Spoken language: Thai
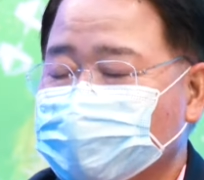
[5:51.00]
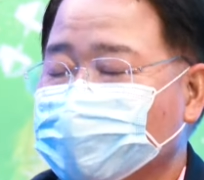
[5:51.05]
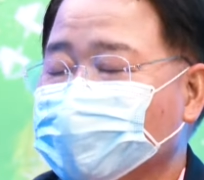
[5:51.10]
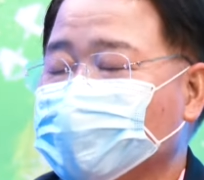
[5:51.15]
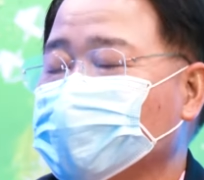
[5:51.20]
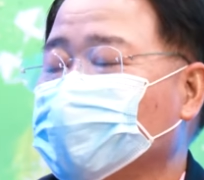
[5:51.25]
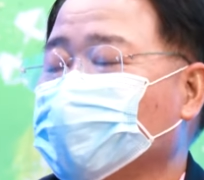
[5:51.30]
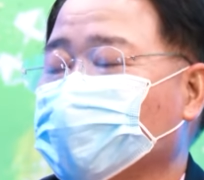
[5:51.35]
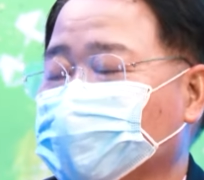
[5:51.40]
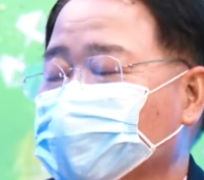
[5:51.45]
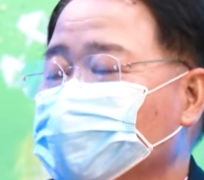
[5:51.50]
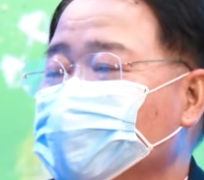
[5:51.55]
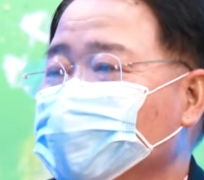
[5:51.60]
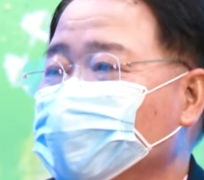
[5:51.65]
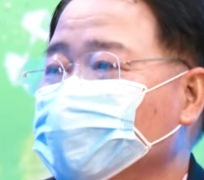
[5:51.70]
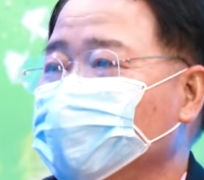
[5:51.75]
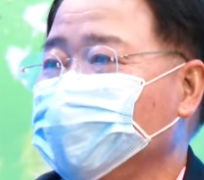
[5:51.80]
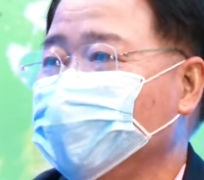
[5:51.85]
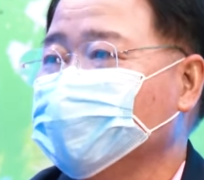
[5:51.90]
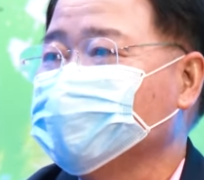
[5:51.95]
ือมันโกรธก็ไม่
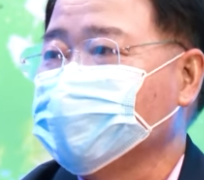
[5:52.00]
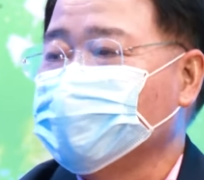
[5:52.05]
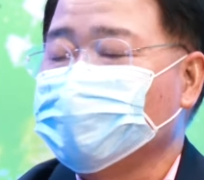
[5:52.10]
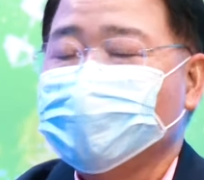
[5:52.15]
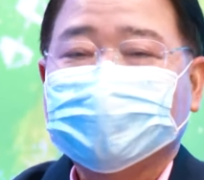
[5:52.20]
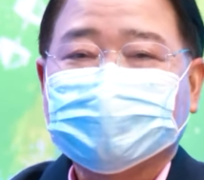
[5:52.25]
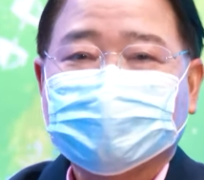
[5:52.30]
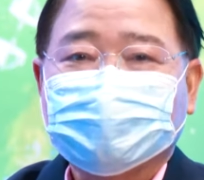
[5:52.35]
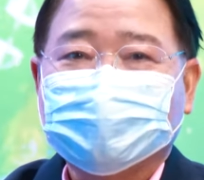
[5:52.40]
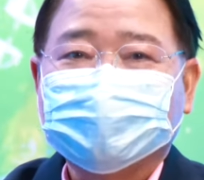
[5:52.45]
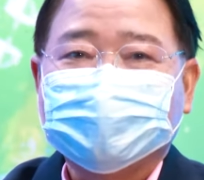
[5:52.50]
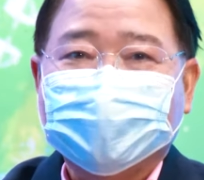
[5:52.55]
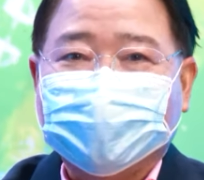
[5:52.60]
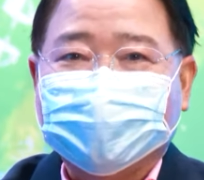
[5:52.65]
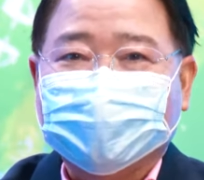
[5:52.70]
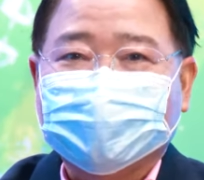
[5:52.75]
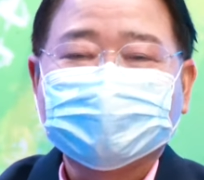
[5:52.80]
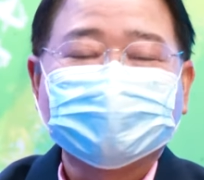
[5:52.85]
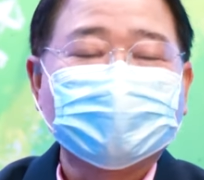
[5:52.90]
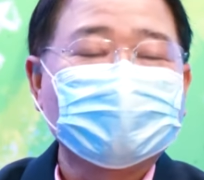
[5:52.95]
รู้นะ แต่ว่าส่วนใหญ่
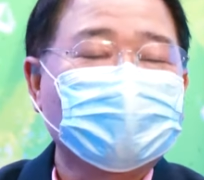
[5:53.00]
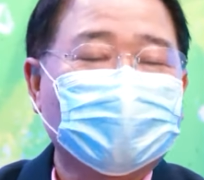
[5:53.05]
ก็จะ